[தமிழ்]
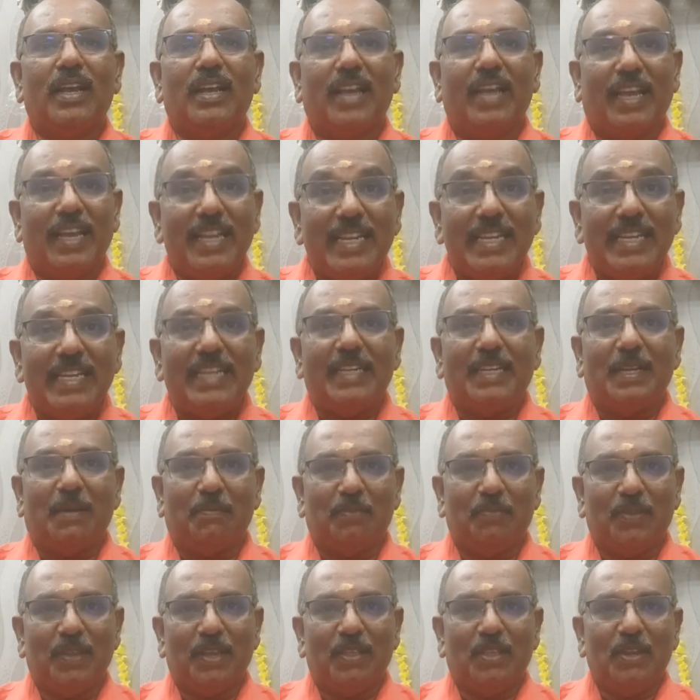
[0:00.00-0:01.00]
கை நீட்டம்
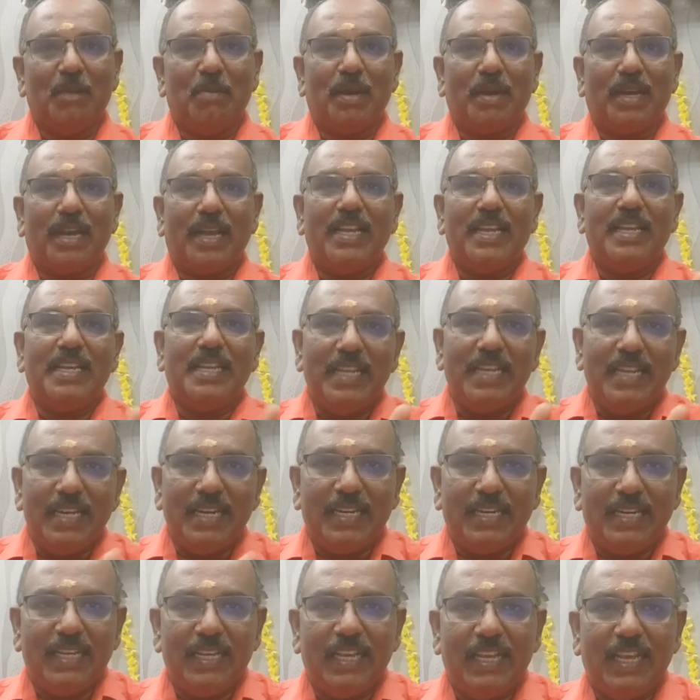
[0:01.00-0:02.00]
இப்போ நம்ம கை
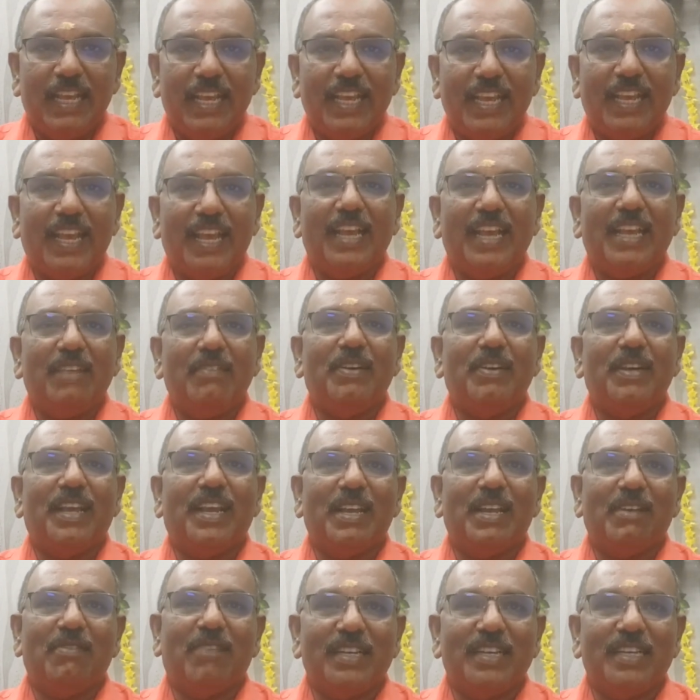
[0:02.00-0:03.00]
நீட்டி கேட்க வேணும்
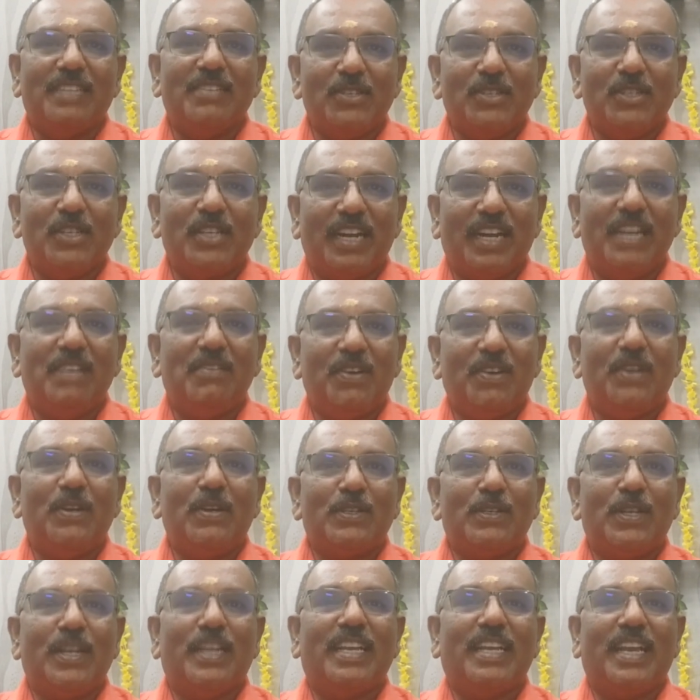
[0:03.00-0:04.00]
எனக்கு வை விஷு கனி
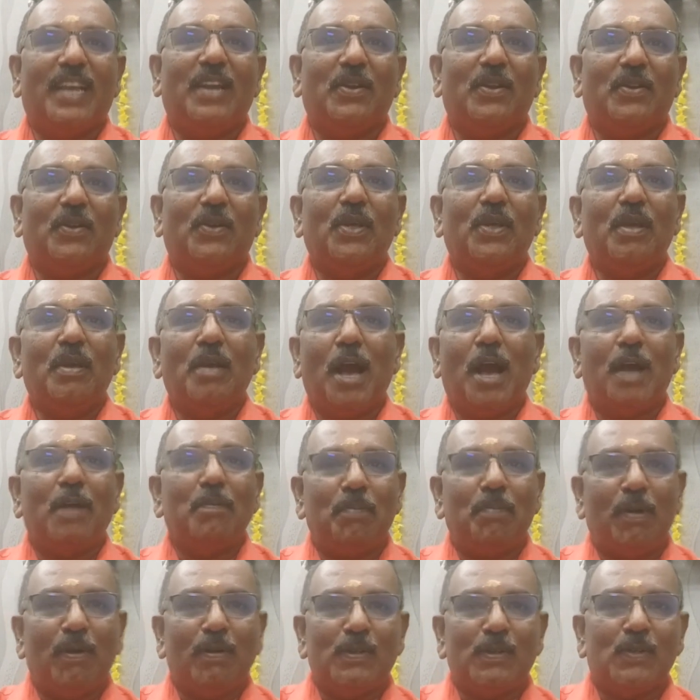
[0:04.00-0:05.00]
வேணும்னு சொல்லி கேட்கணும்
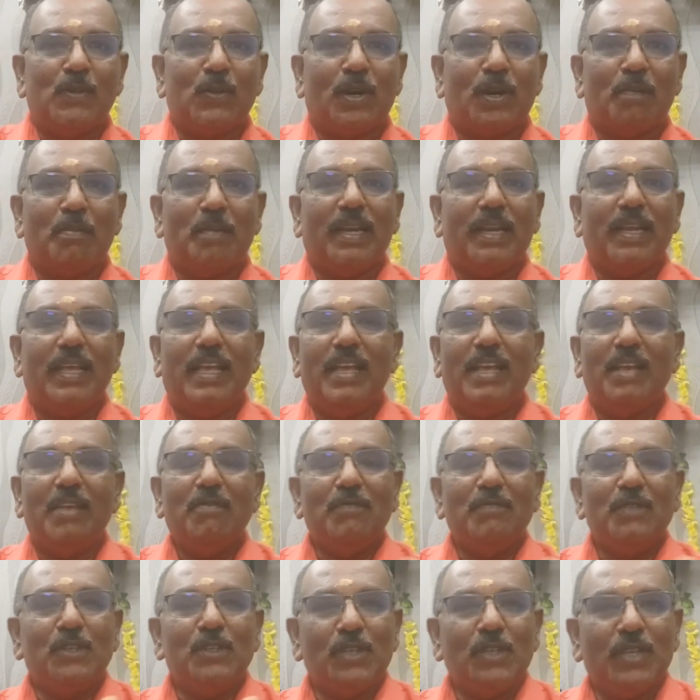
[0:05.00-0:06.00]
அங்பாவுன்னு சொல்கிற மாதிரி
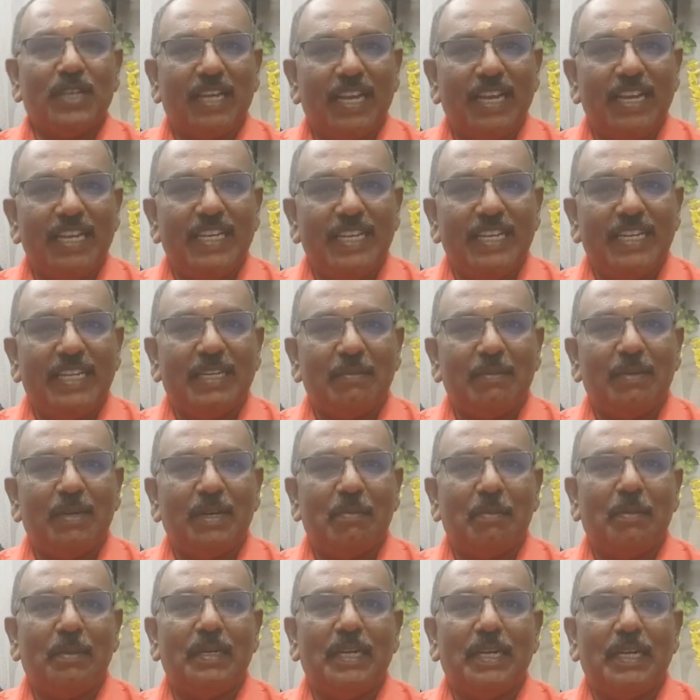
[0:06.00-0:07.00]
விஷு கை நீட்டம்
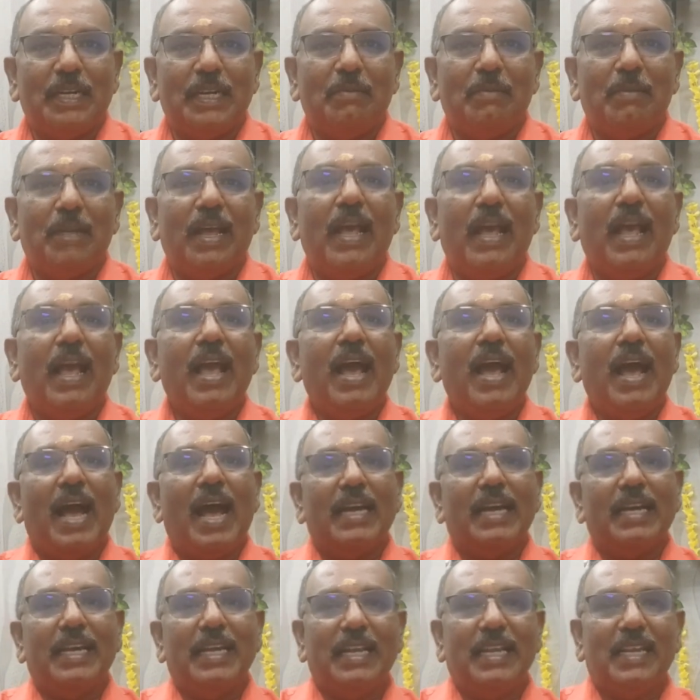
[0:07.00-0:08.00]
நம்ம நீட்டினோம்னா
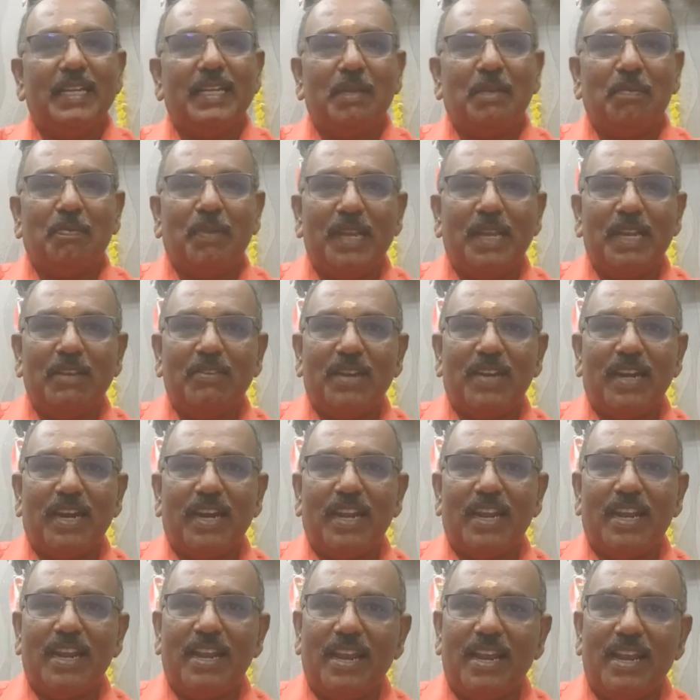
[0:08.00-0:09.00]
அங்கே இருக்கின்ற
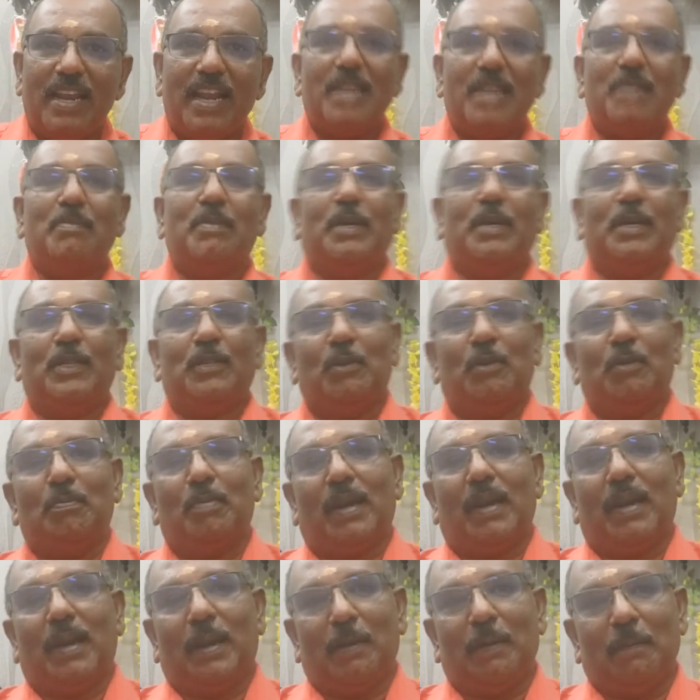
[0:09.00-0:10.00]
பெரியவர்கள் எல்லாம் நமக்கு எடுத்து
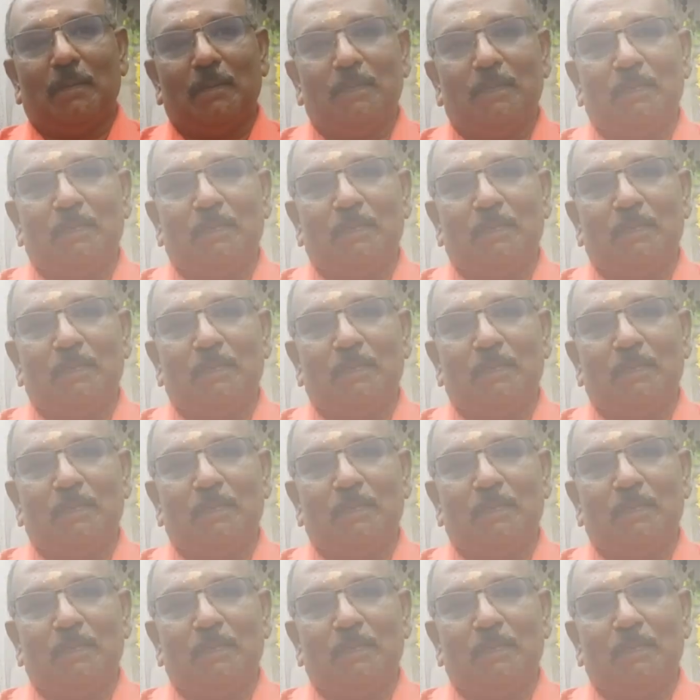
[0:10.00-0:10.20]
கொடுப்பார்கள்